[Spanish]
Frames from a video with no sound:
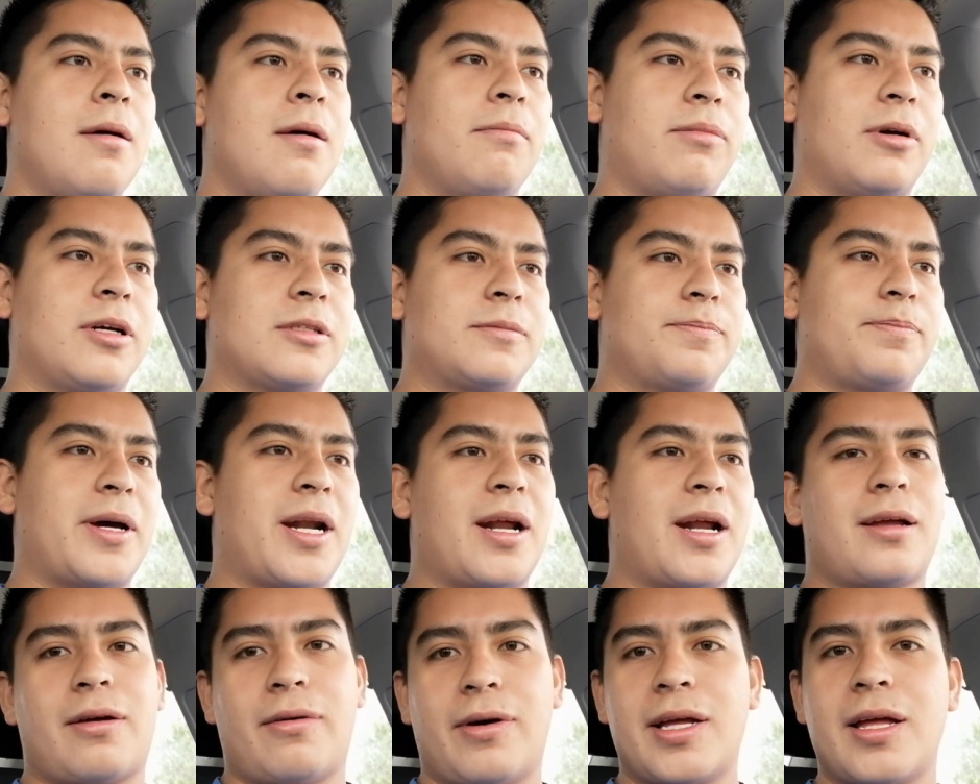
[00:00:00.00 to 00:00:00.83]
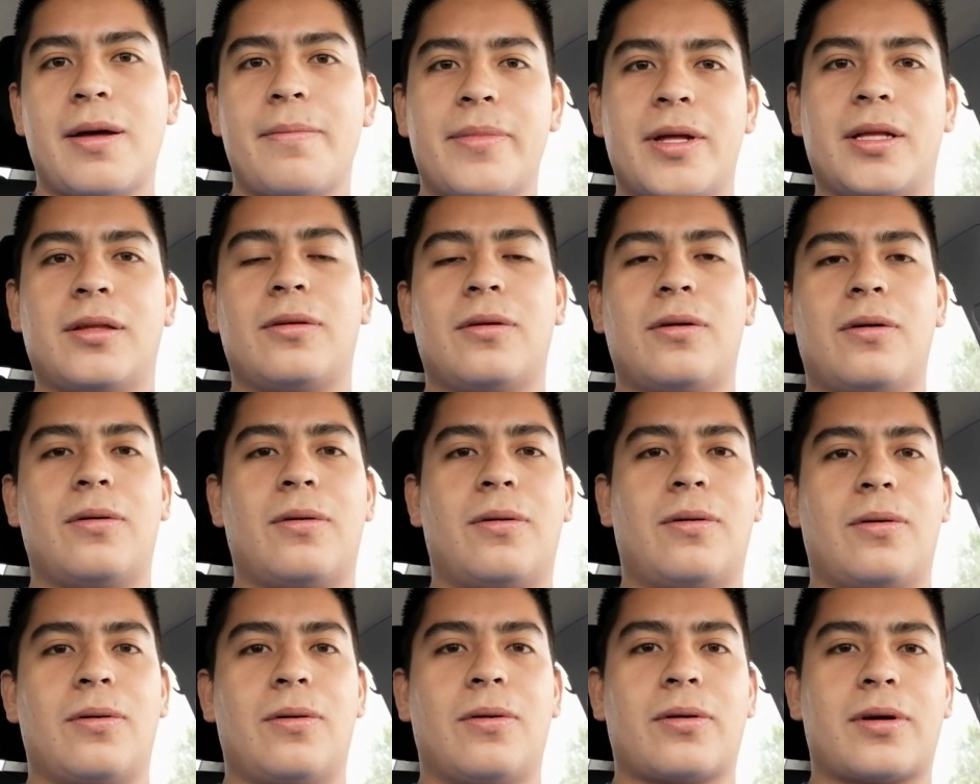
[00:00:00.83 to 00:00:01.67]
Pues para que vayan viendo
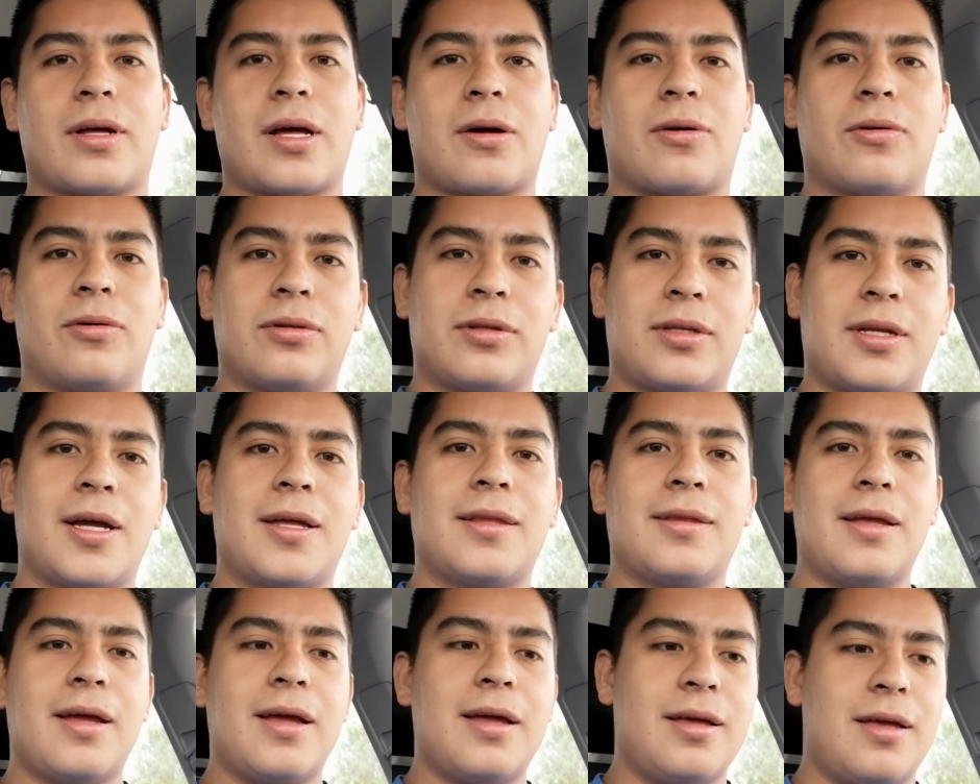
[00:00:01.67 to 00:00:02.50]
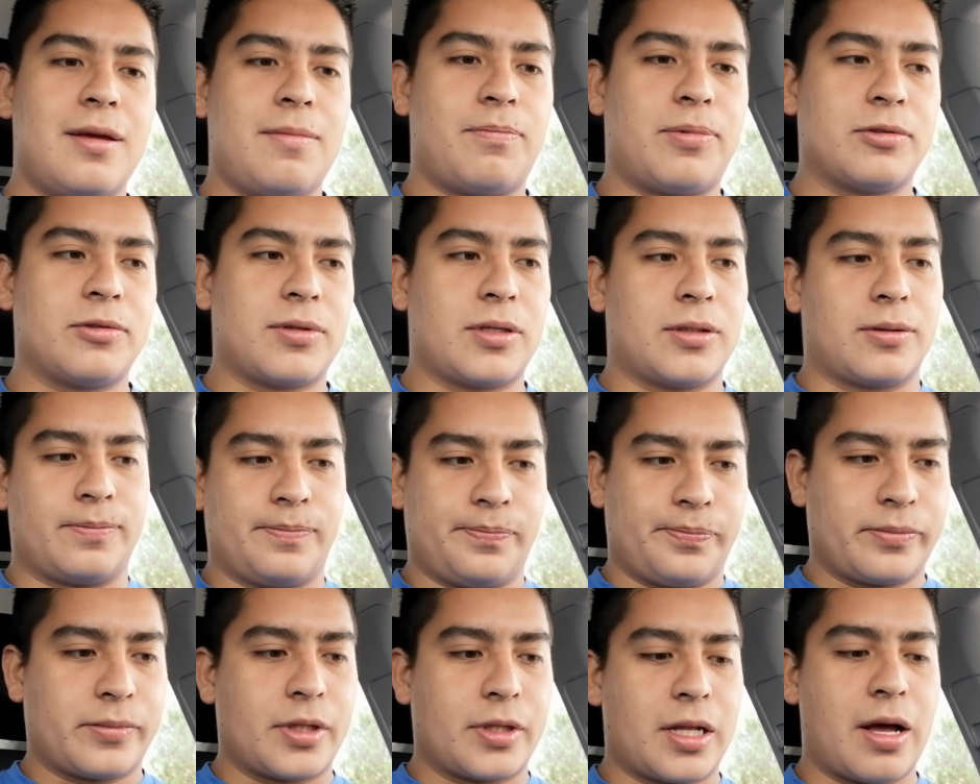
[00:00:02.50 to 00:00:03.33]
lo, que contiene y pues bueno,
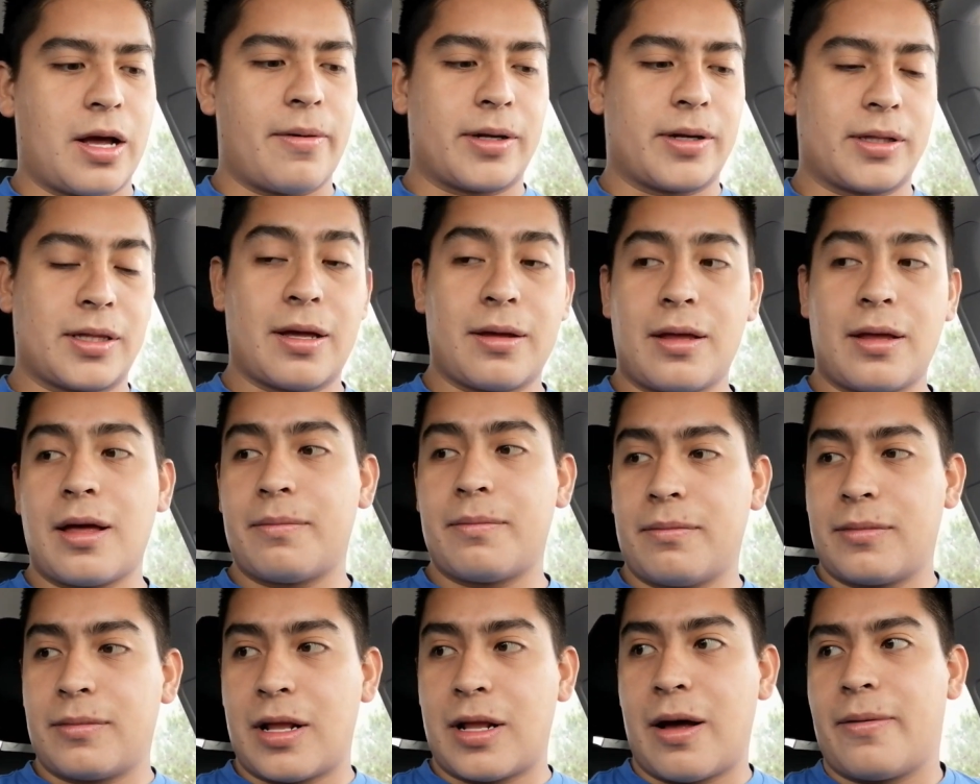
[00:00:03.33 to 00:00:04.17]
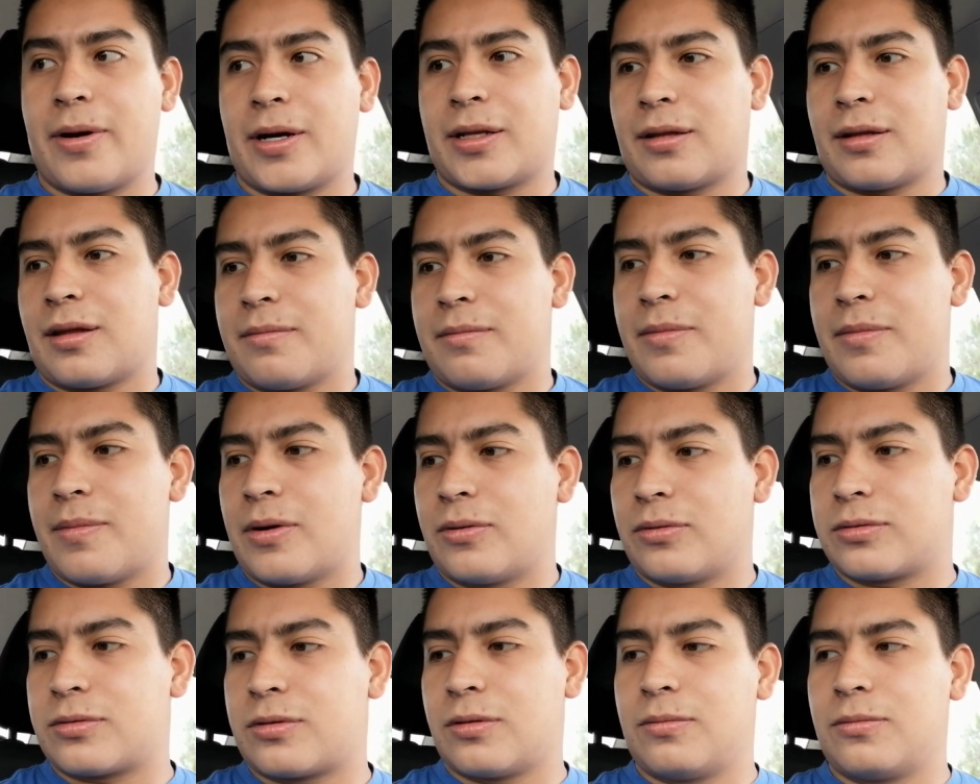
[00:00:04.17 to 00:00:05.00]
la verdad, la verdad a mí
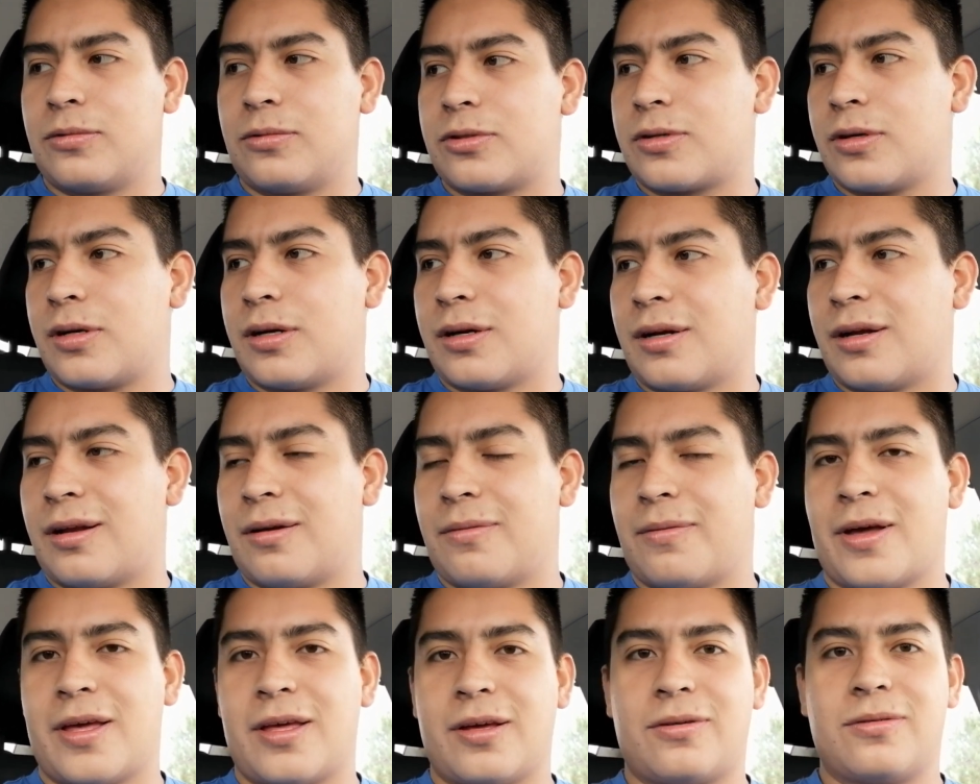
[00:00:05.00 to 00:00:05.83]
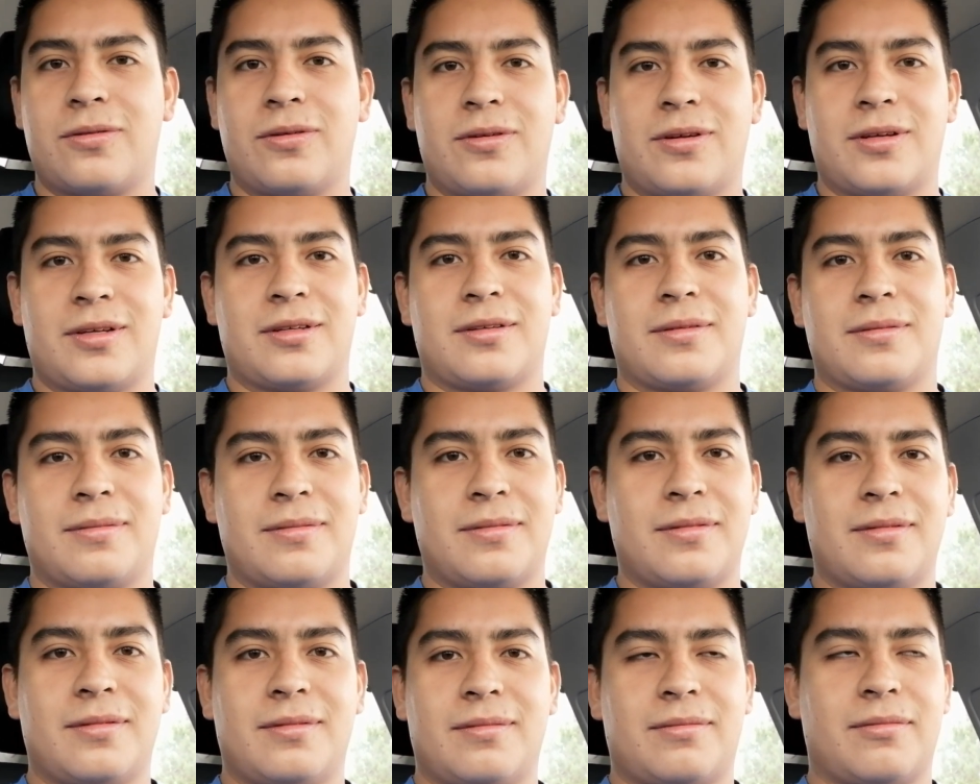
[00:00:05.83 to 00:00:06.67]
me gustó mucho el, vehículo y
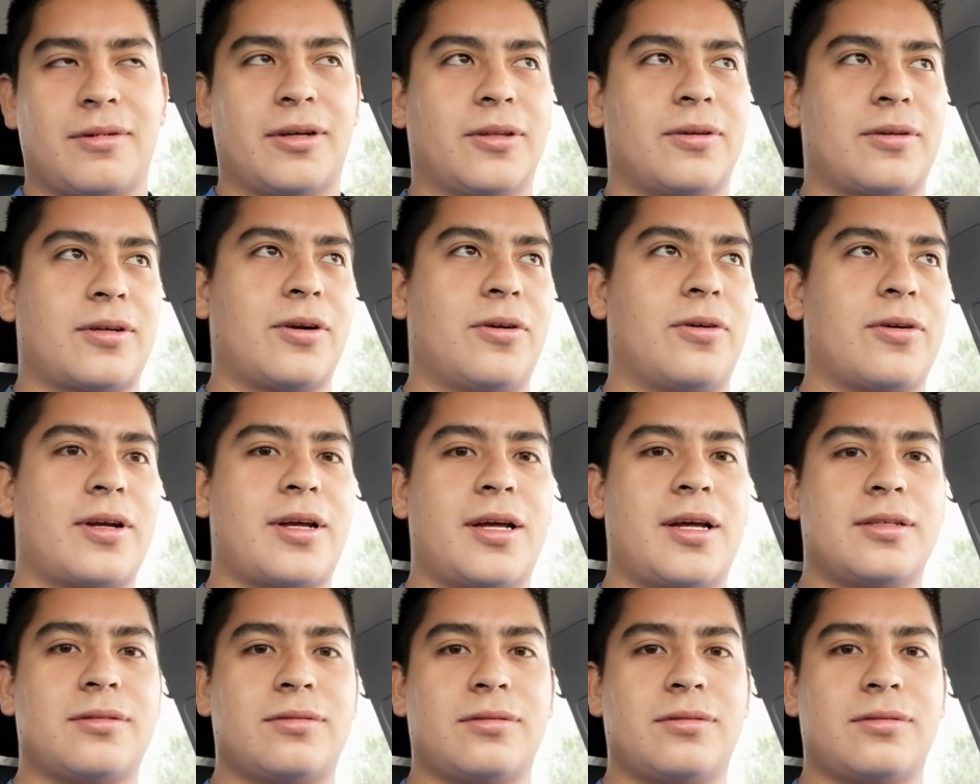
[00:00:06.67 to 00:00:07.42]
bueno, creo que